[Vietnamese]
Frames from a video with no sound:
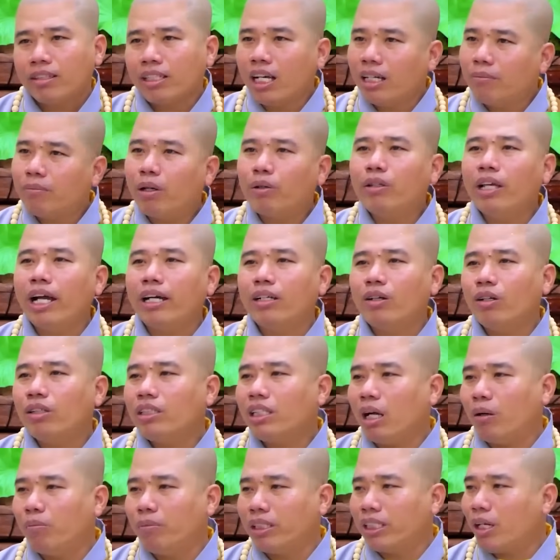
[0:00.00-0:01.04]
Đừng bao giờ nói
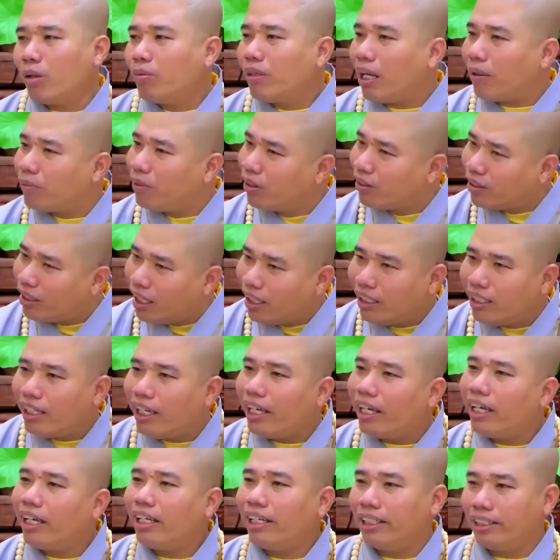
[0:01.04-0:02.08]
chồng mình không làm được gì
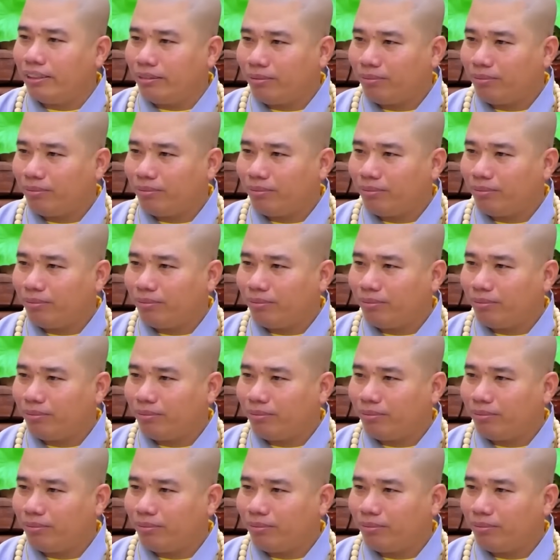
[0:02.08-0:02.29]
nghe.